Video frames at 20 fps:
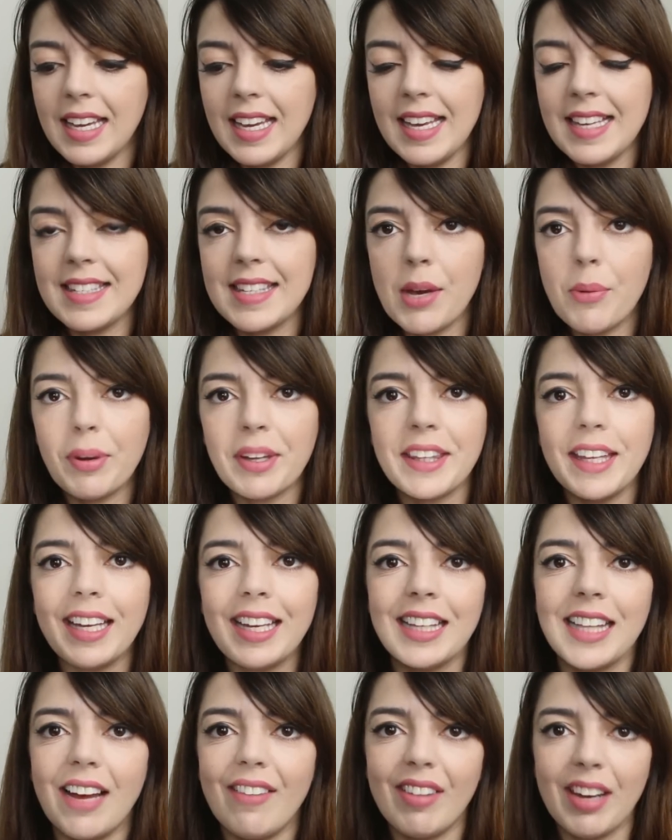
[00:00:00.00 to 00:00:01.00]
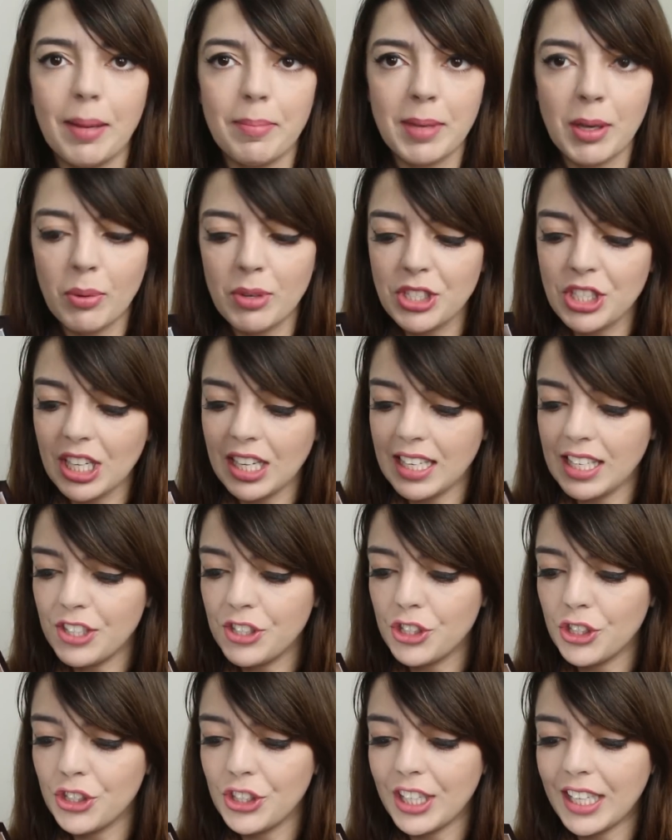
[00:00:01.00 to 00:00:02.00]
Esse é um item que tava na minha
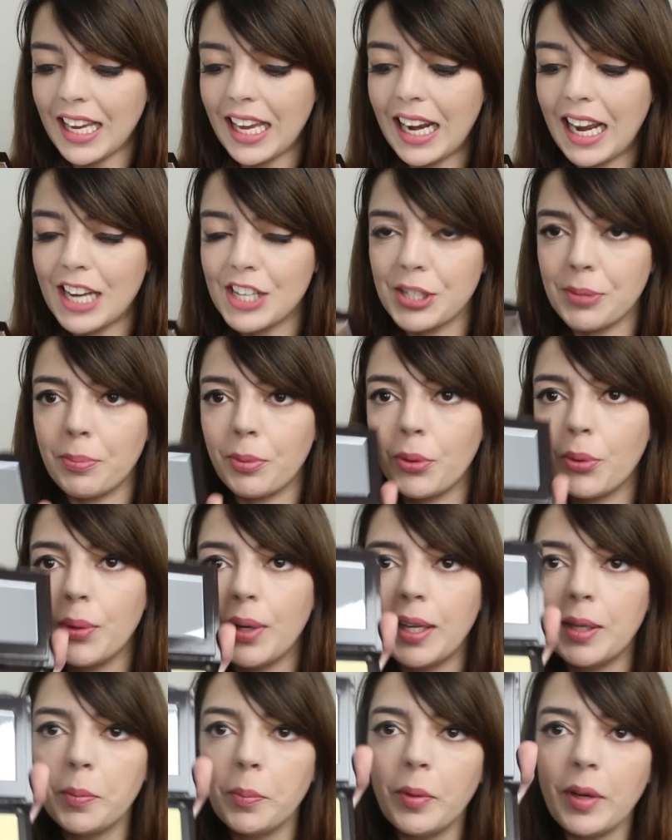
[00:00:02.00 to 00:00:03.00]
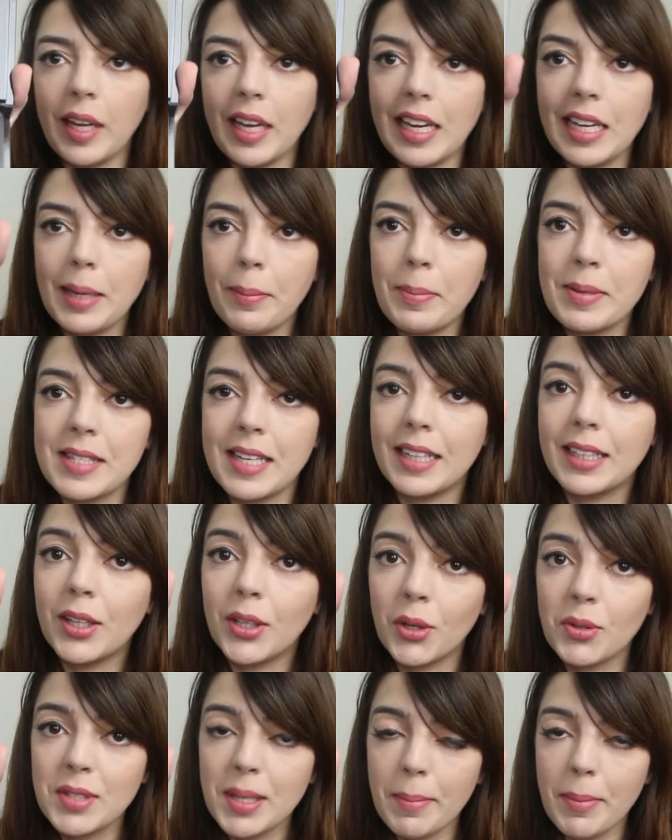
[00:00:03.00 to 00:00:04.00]
wishlist, eu cheguei lá já procurando por ele, apesar de
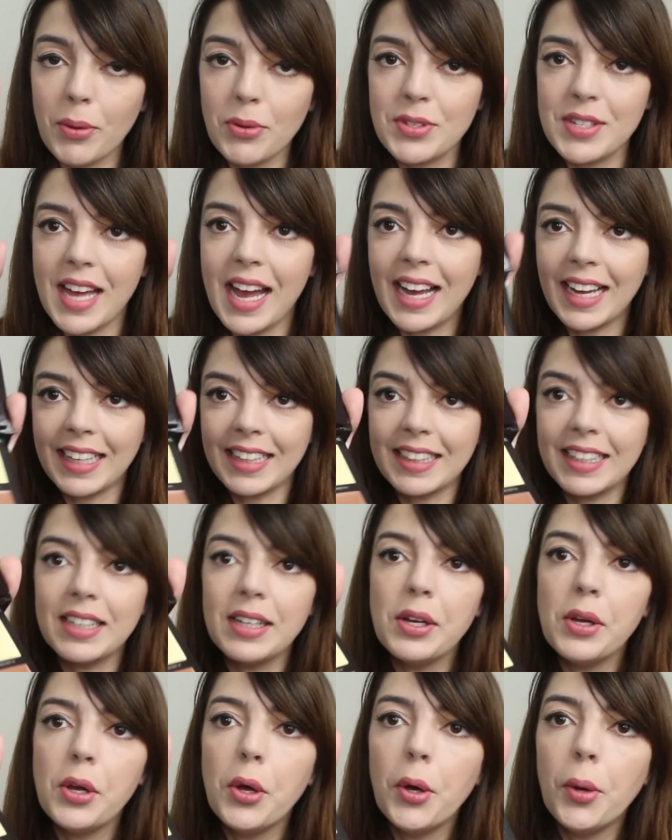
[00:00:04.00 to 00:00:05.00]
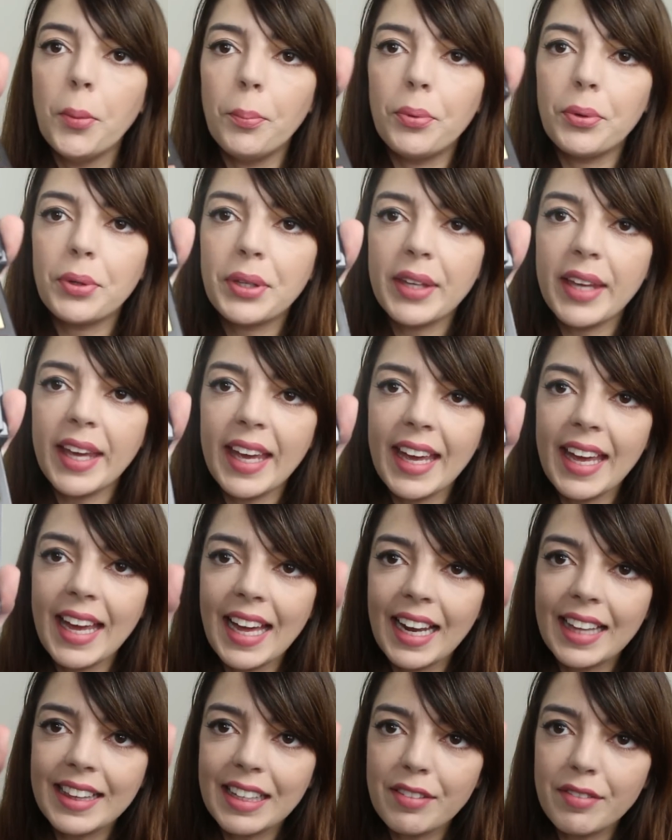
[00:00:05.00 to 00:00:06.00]
eu não saber usar ainda, porque
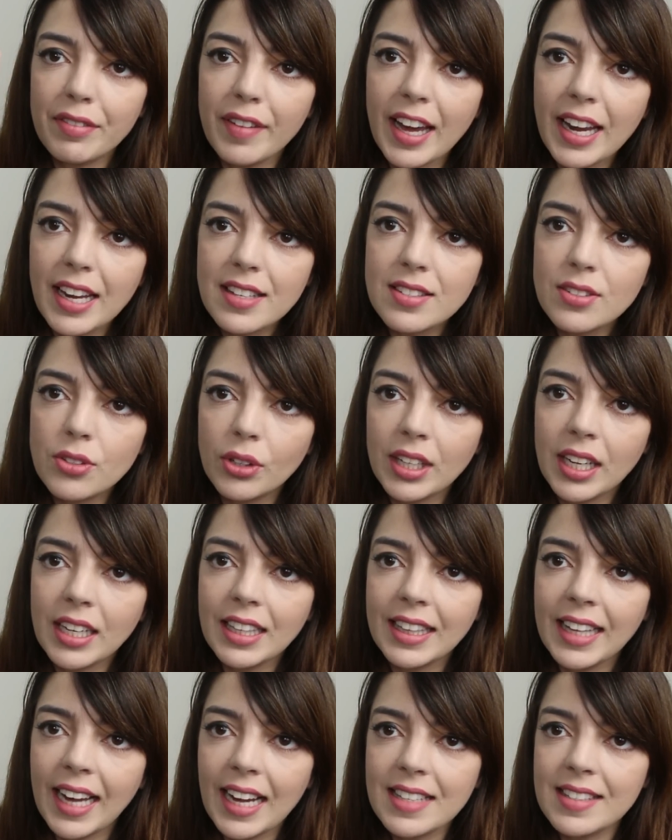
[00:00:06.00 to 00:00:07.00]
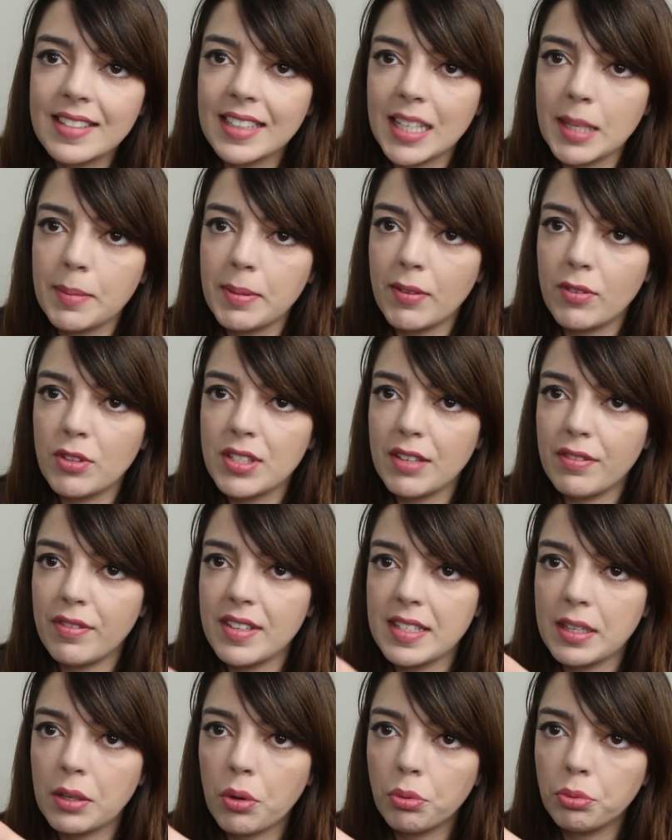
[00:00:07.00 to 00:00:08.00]
ela tem várias tonalidades aqui pra você
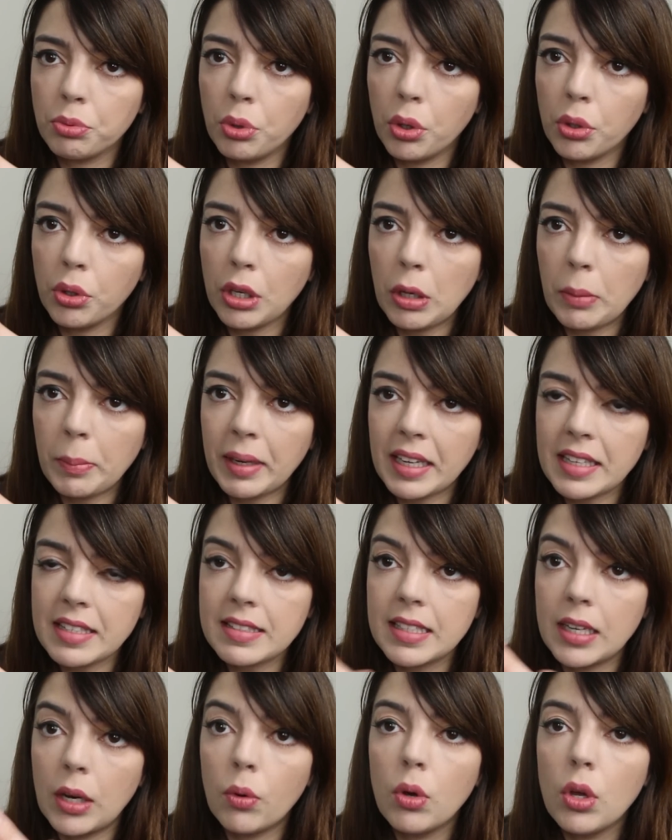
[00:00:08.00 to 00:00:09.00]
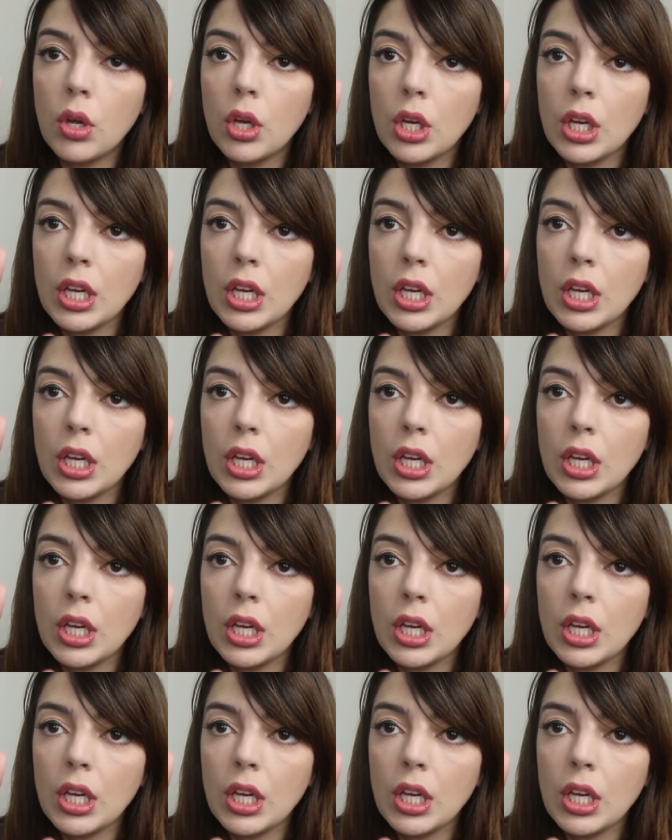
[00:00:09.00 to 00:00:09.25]
fazer contorno e iluminação,